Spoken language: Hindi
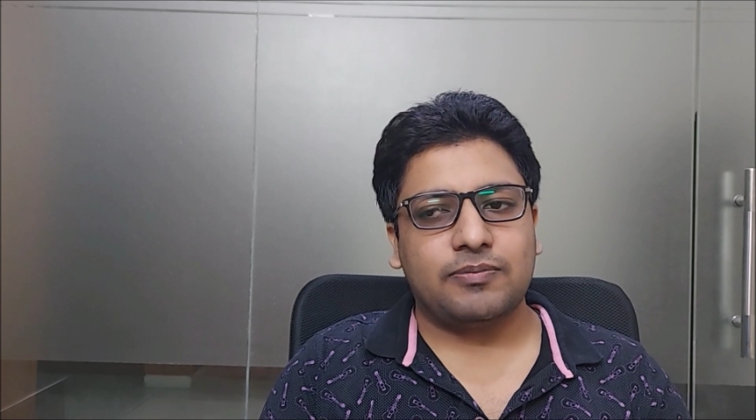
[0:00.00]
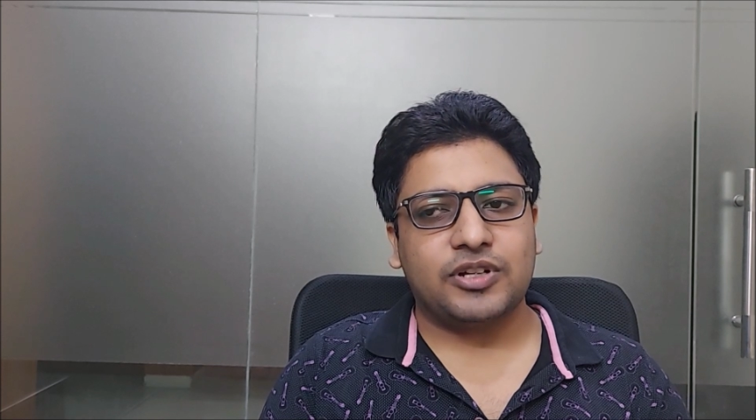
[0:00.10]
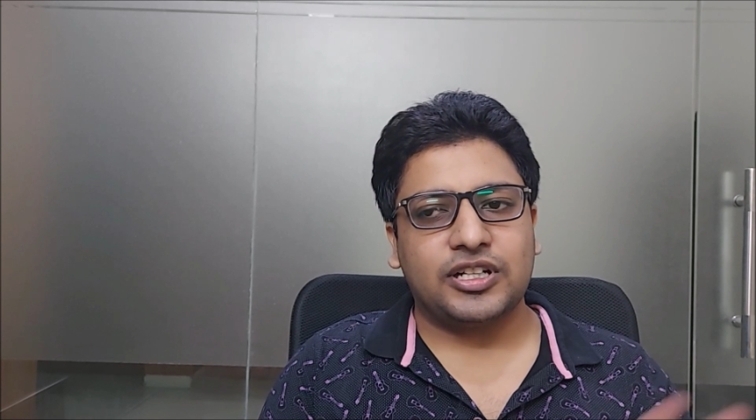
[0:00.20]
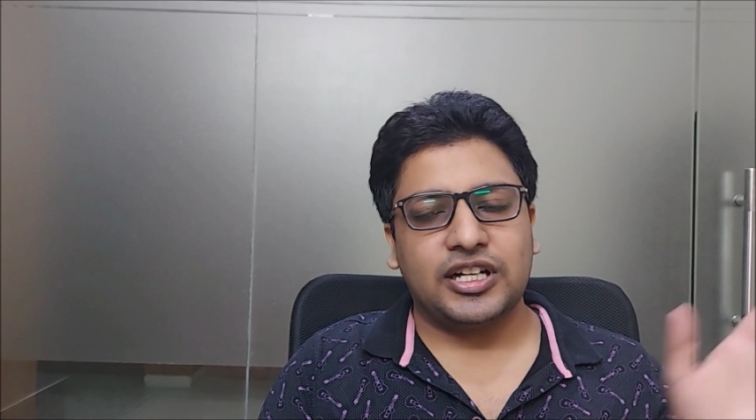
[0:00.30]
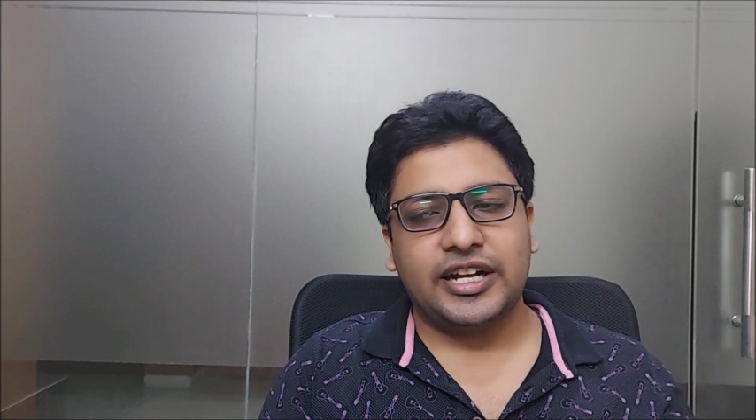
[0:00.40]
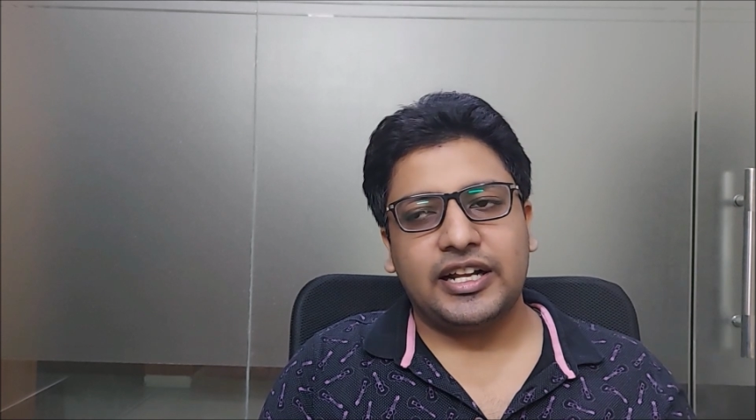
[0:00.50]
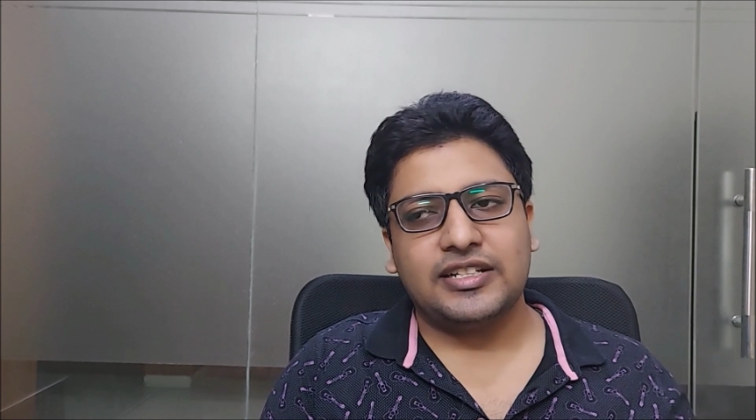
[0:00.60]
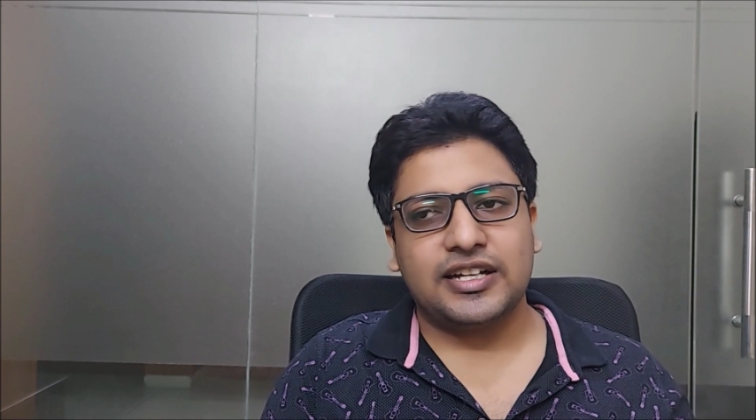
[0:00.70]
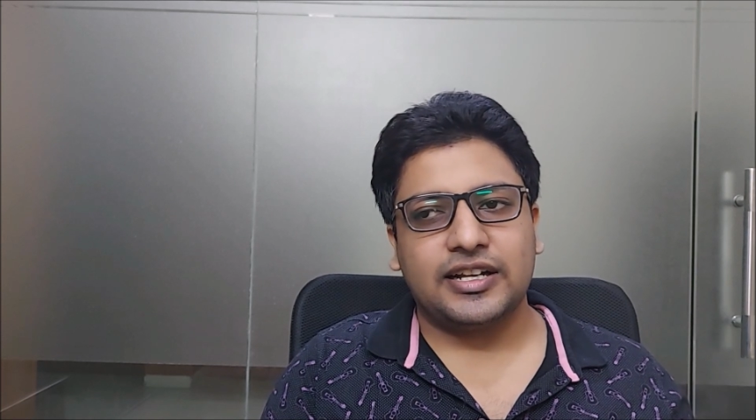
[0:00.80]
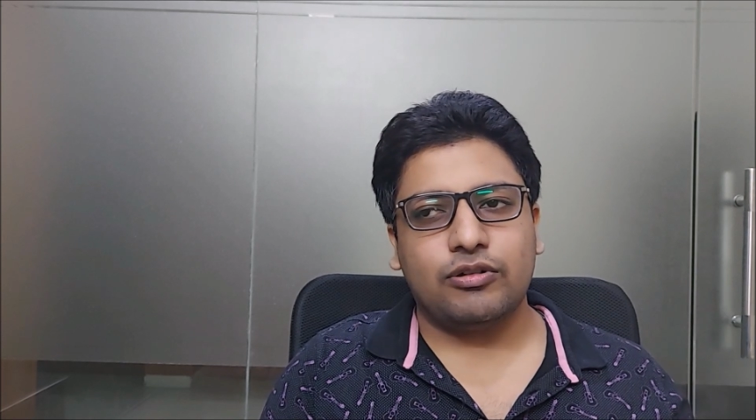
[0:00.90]
आपका
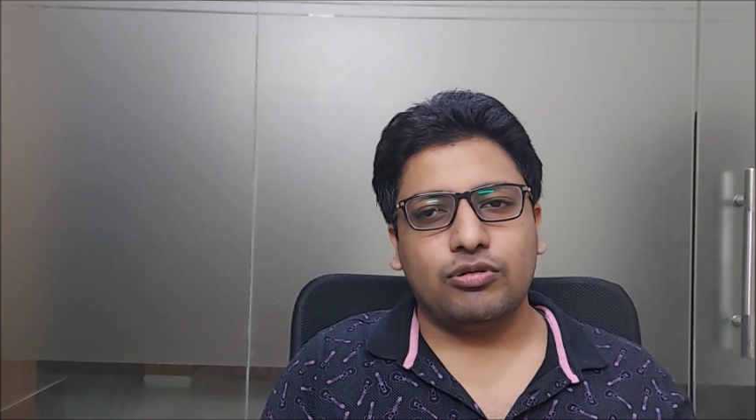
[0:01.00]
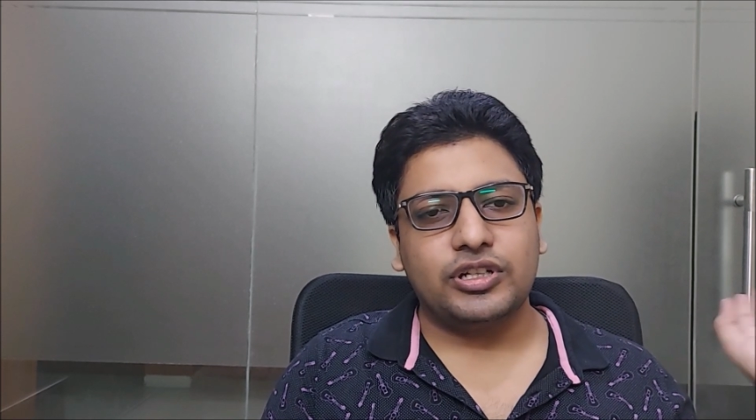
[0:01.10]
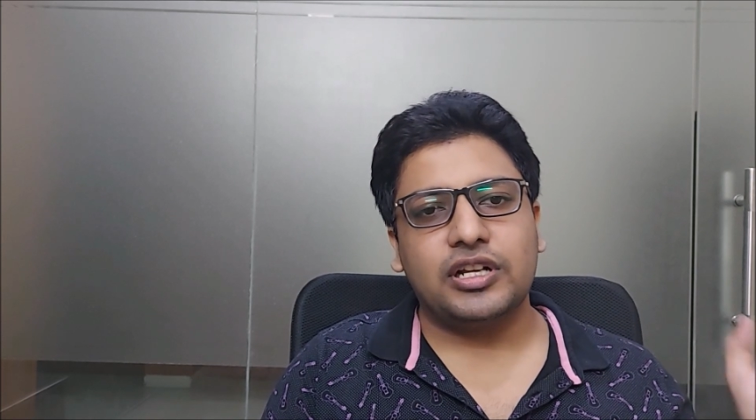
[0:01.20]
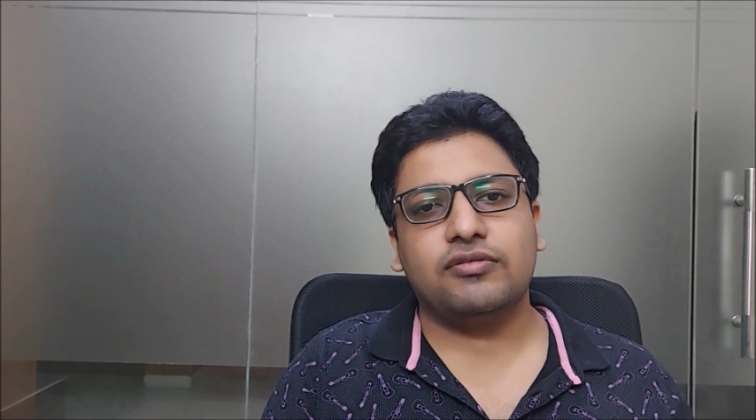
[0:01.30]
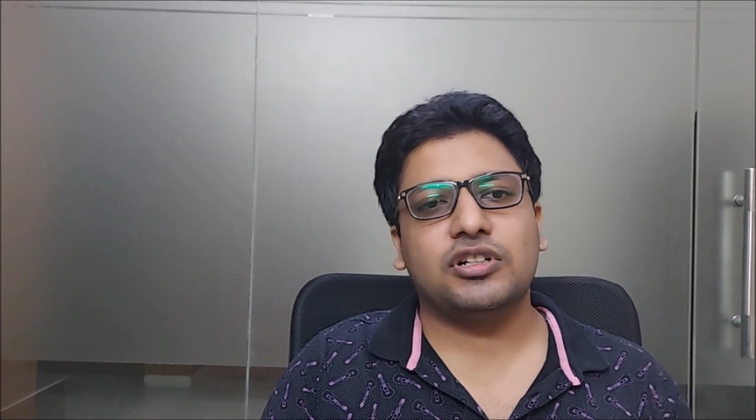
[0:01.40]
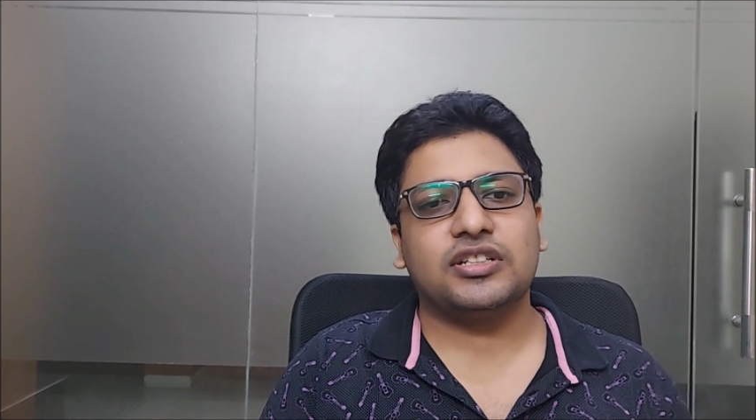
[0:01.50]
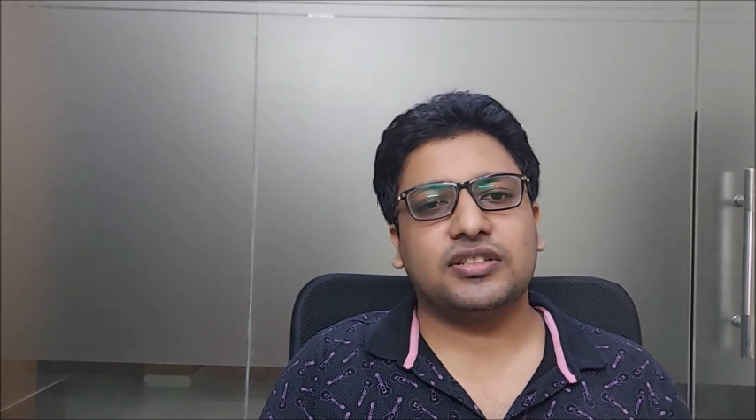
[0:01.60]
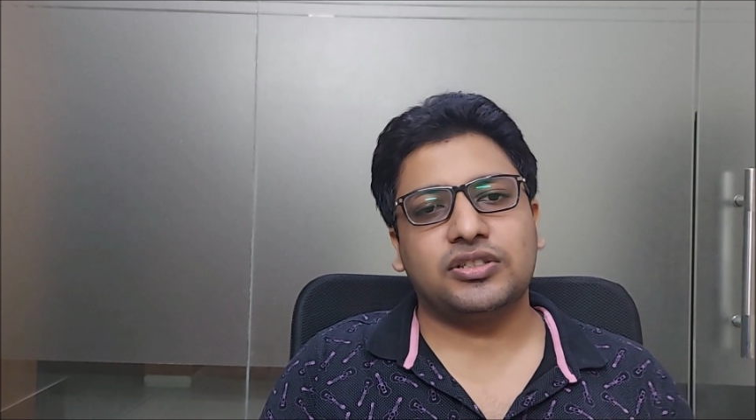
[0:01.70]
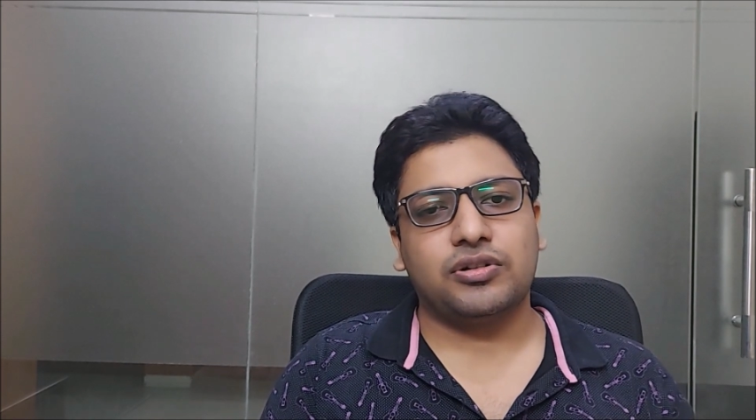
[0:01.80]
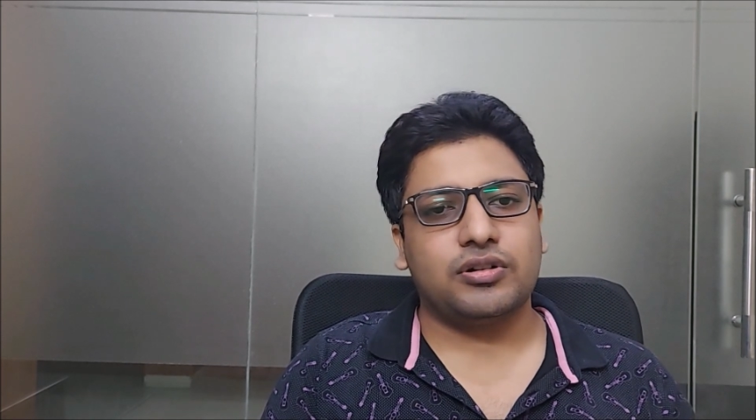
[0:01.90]
नरेला जाना है उनके लिए वो
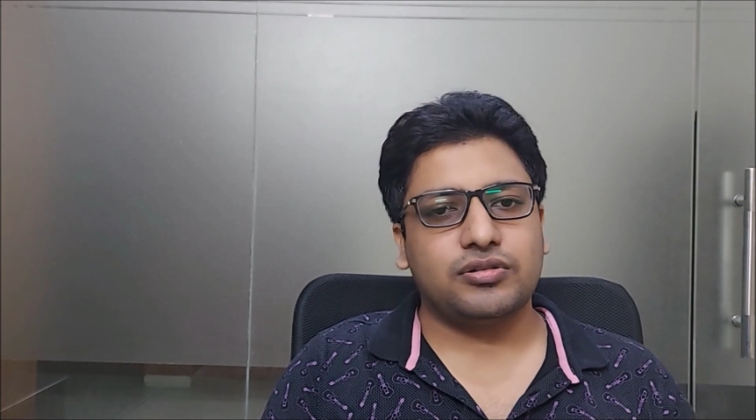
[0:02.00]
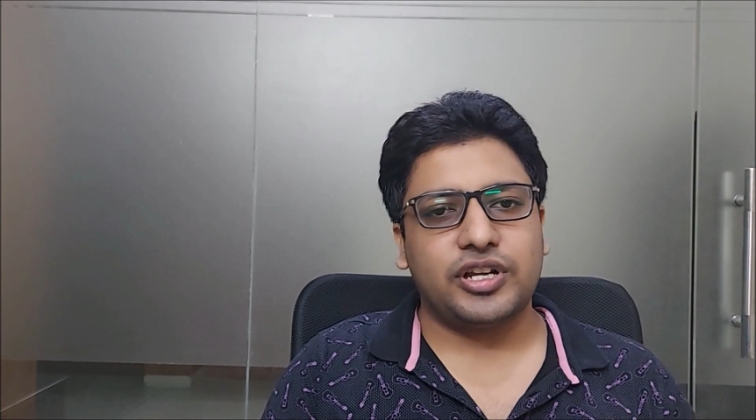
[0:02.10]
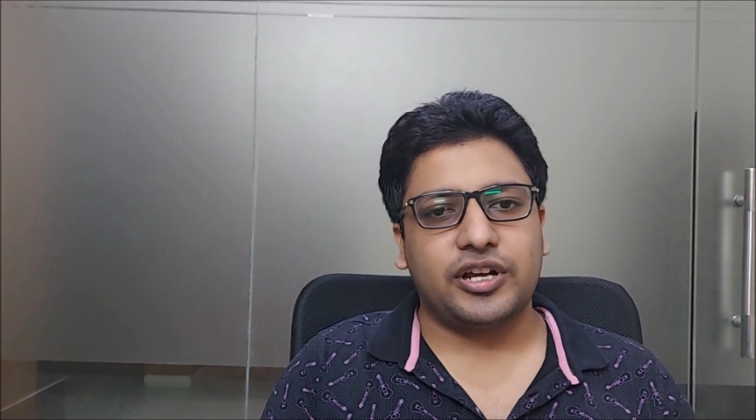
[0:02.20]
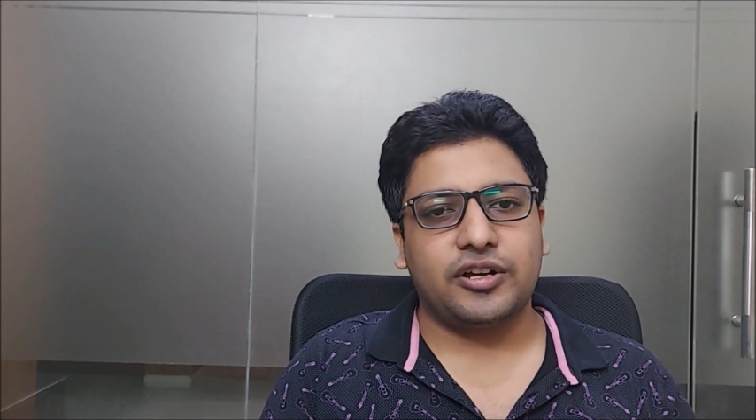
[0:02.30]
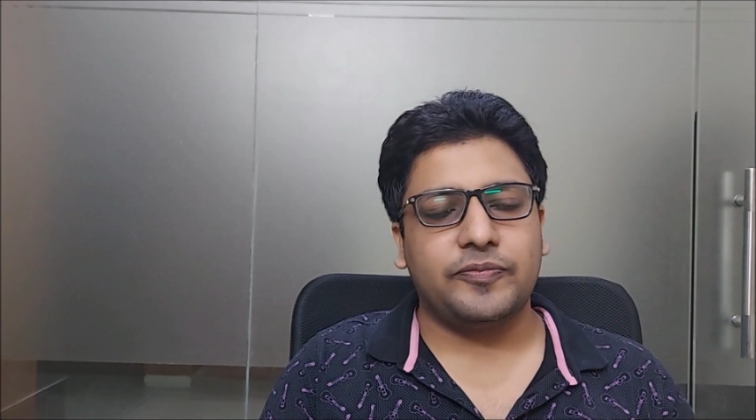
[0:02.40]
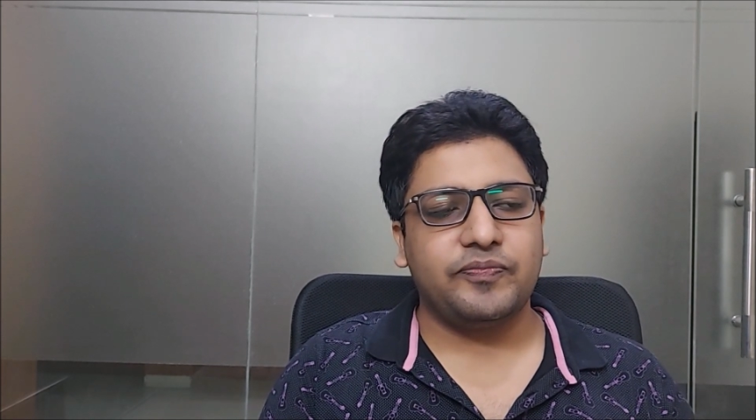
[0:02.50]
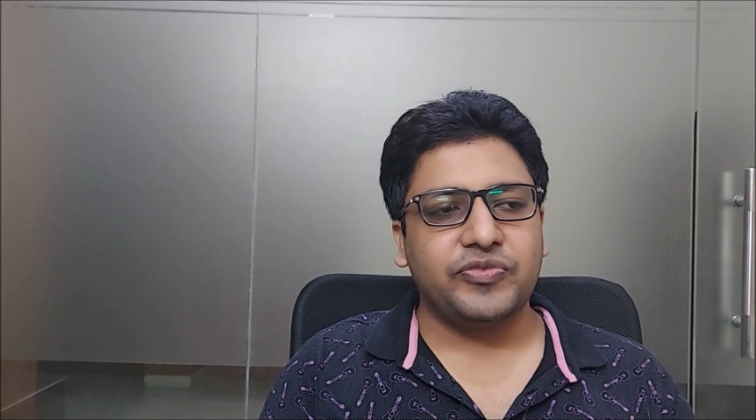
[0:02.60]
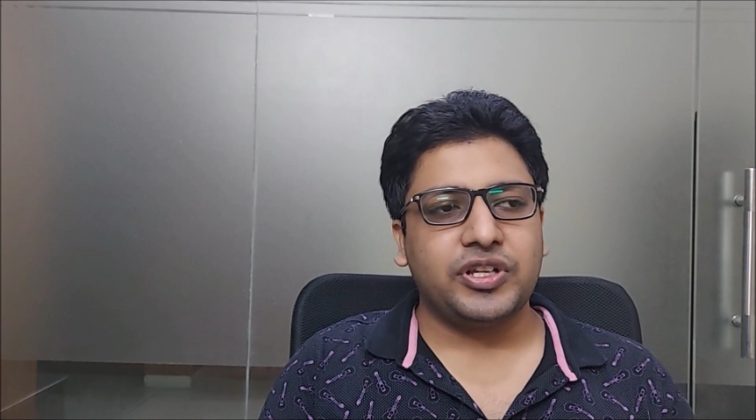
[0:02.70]
रास्ता शॉर्ट हो जाएगा